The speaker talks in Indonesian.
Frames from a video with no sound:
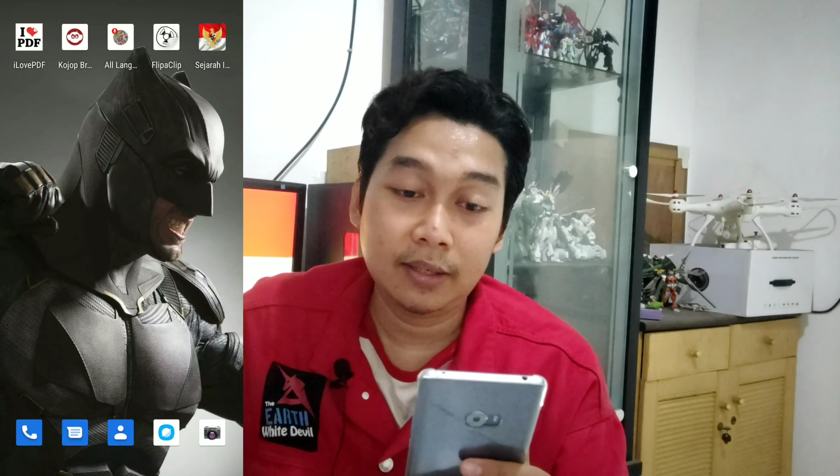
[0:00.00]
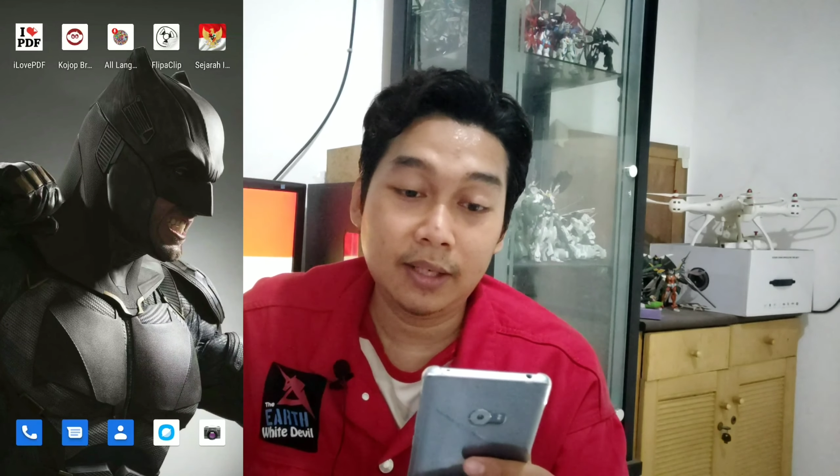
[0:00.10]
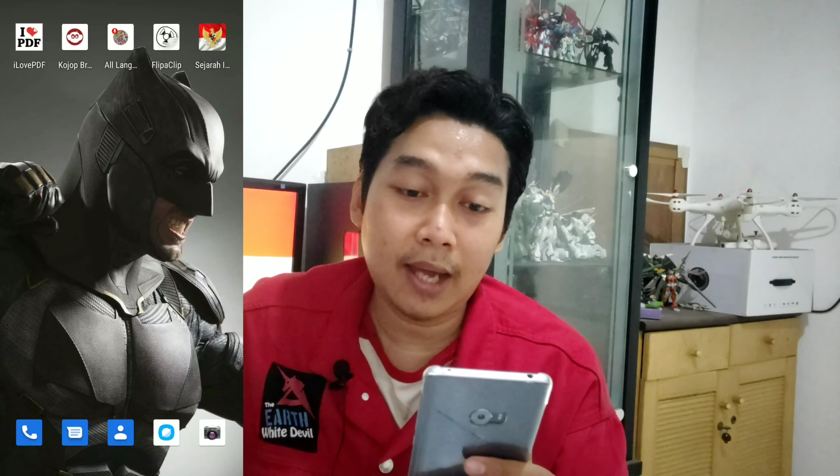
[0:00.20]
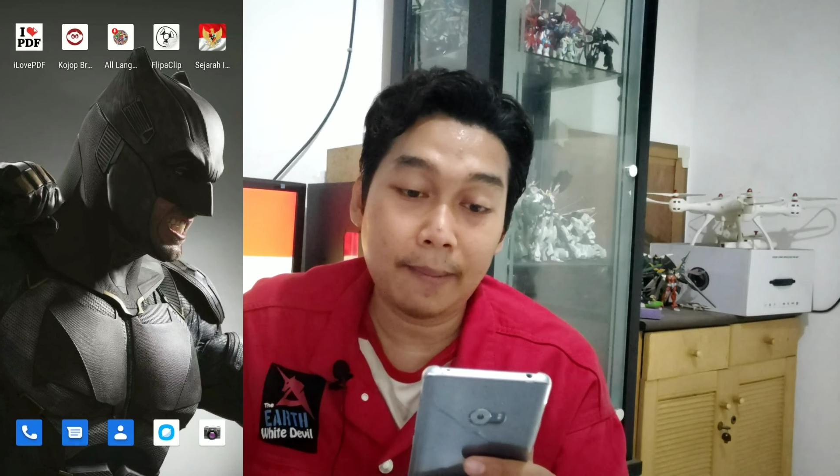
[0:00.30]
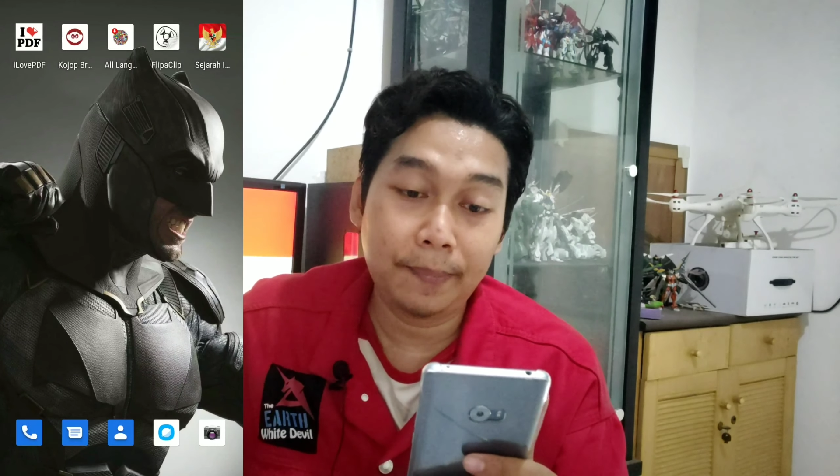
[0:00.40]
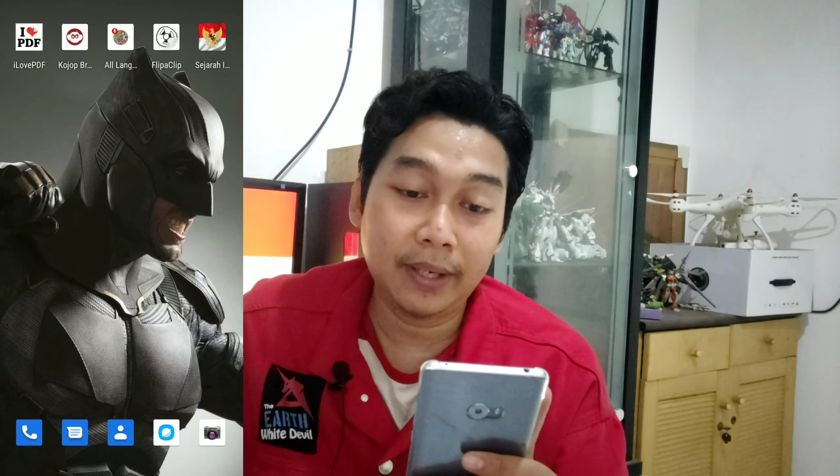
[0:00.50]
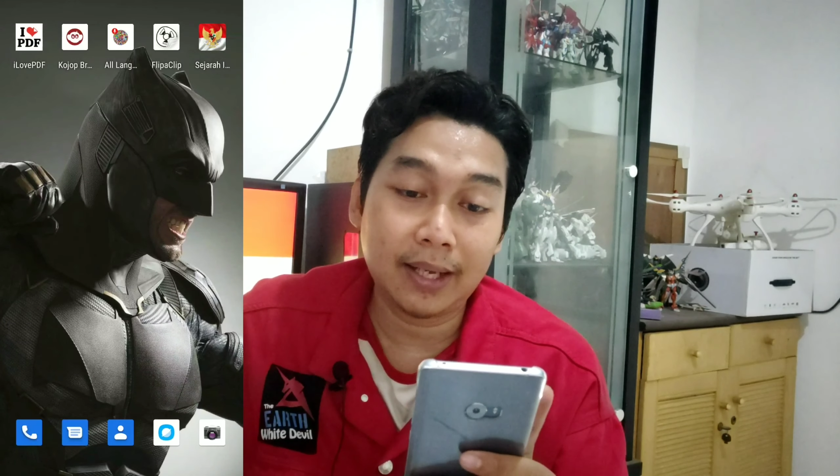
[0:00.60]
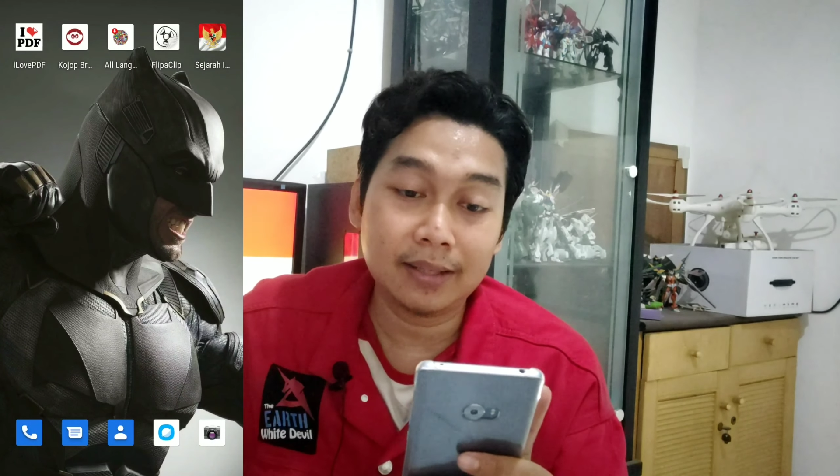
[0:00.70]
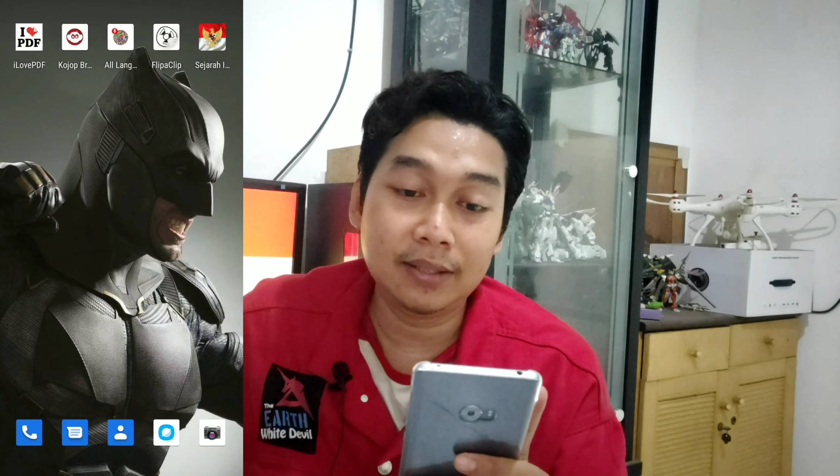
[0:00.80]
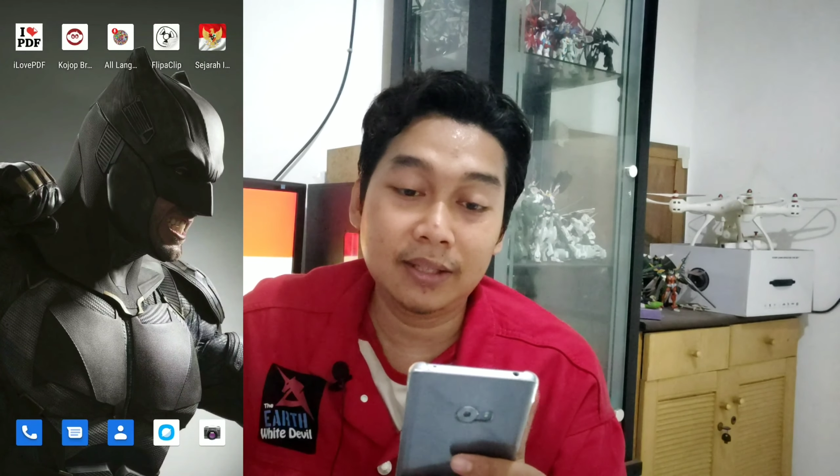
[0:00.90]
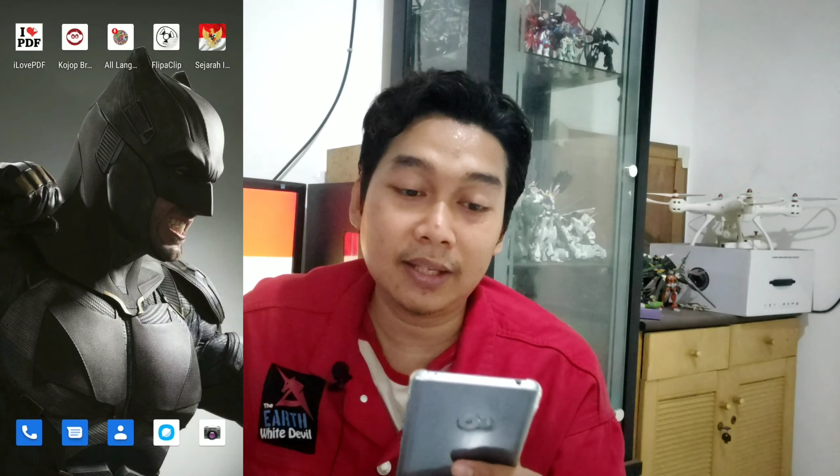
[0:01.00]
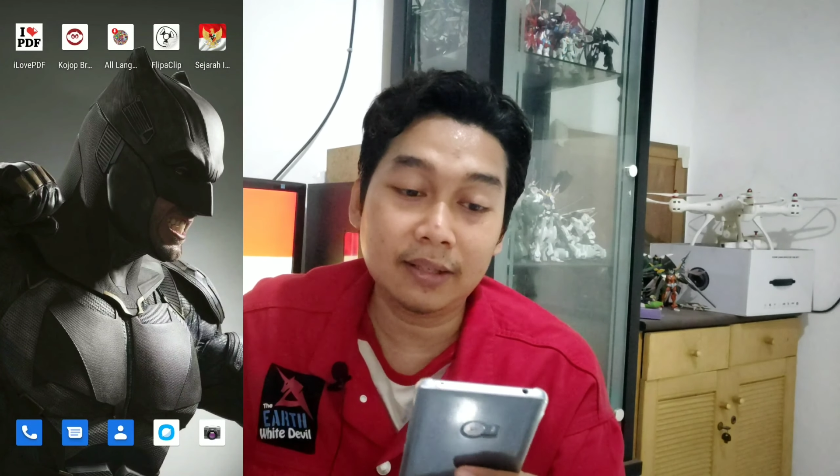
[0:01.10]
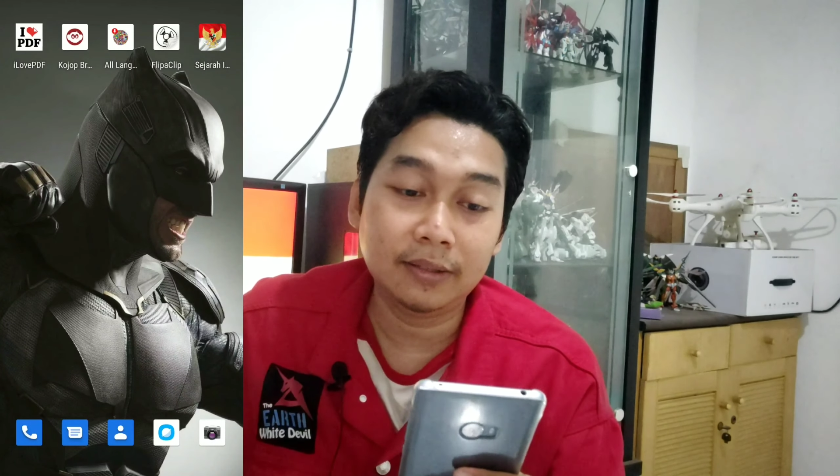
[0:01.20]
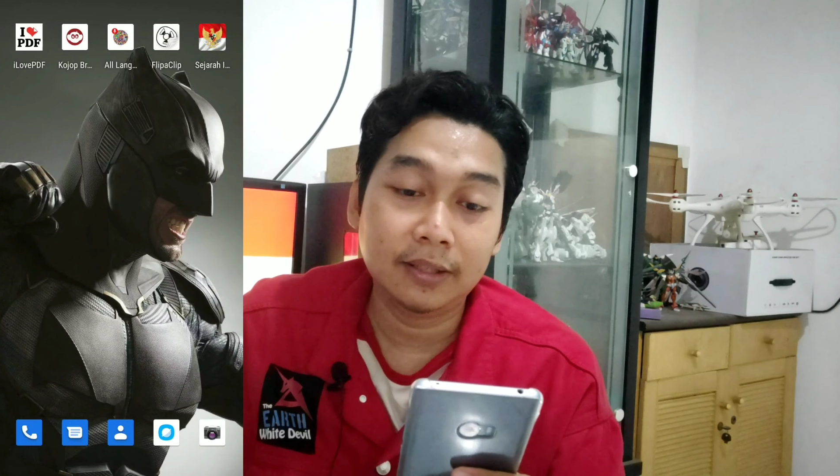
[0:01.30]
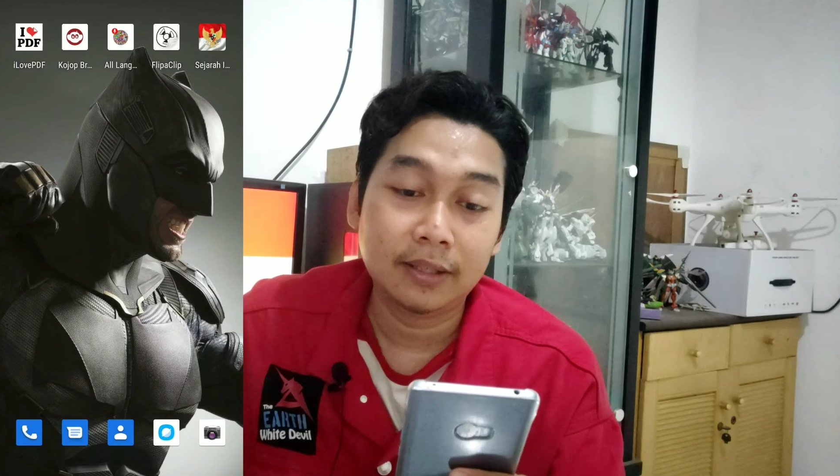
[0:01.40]
di
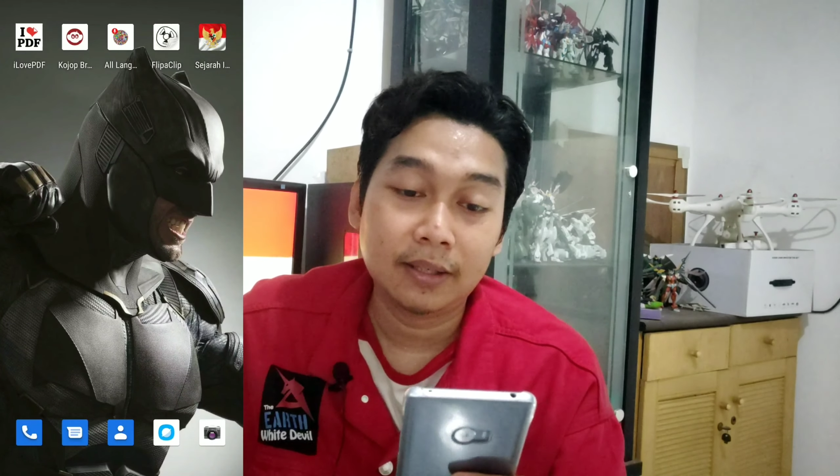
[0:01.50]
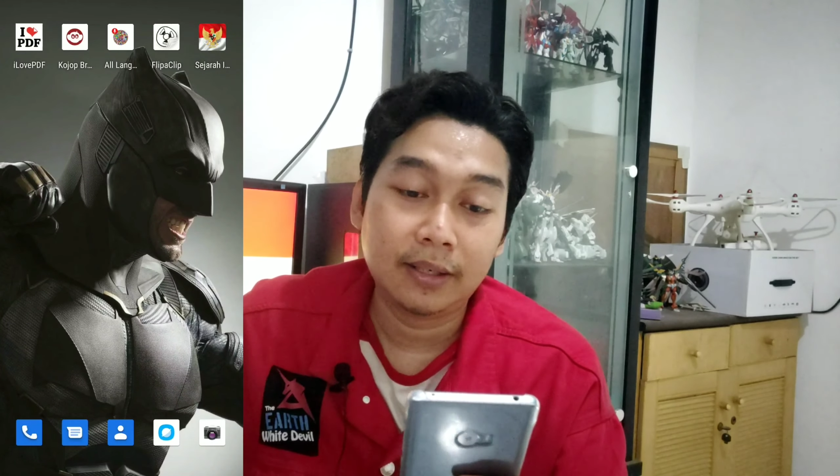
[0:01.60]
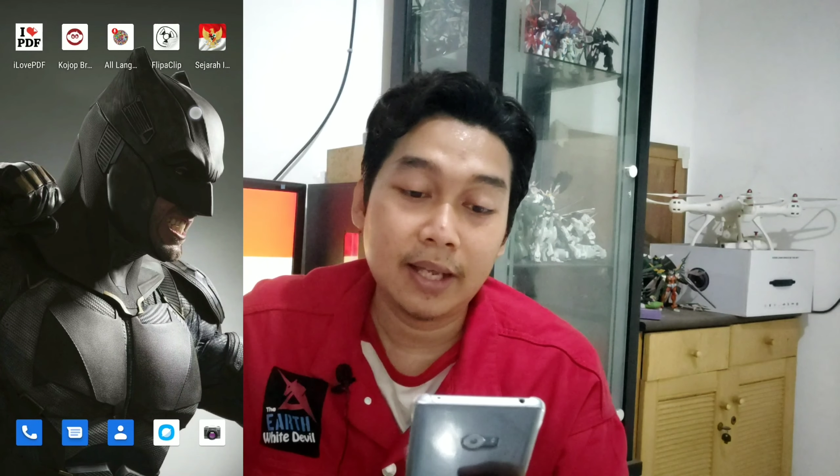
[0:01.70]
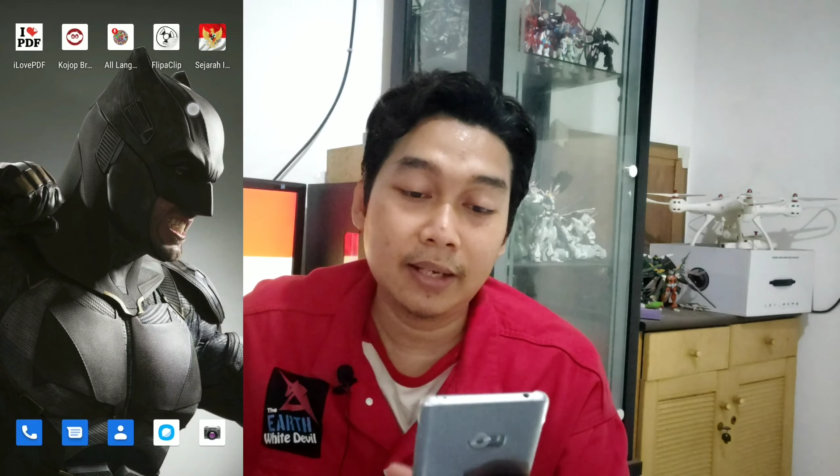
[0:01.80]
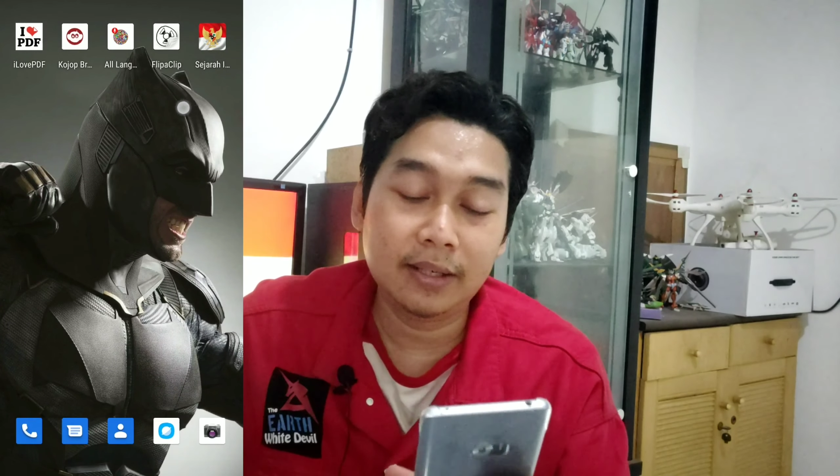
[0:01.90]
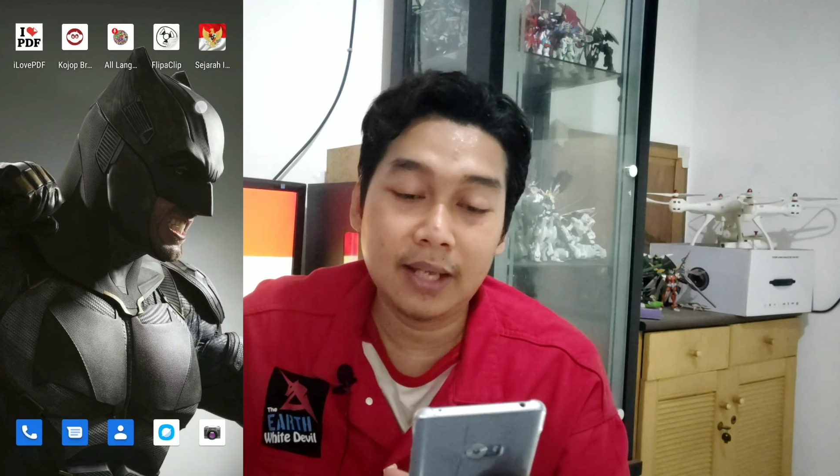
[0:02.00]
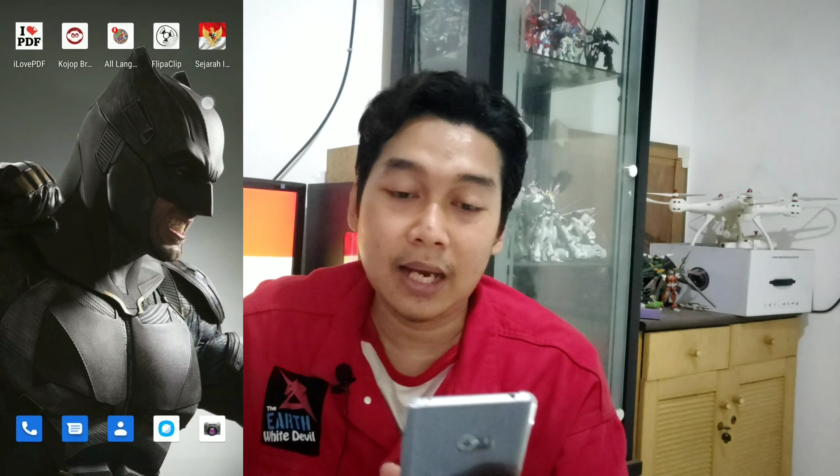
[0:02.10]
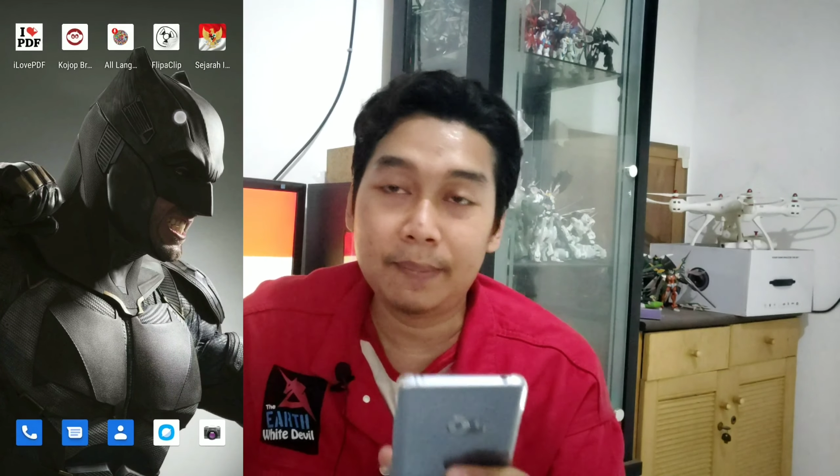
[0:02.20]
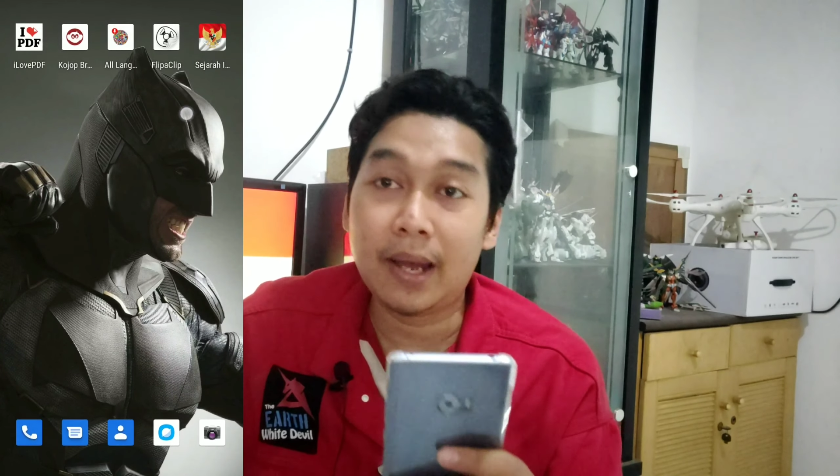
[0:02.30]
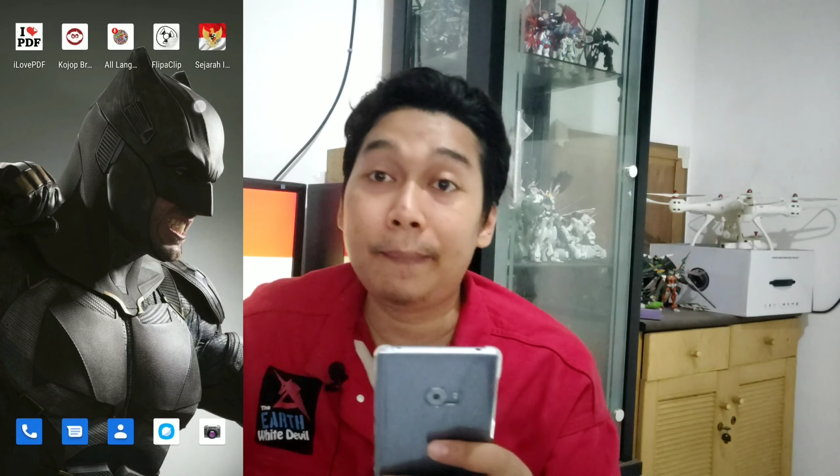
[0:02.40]
aplikasinya dan di dalam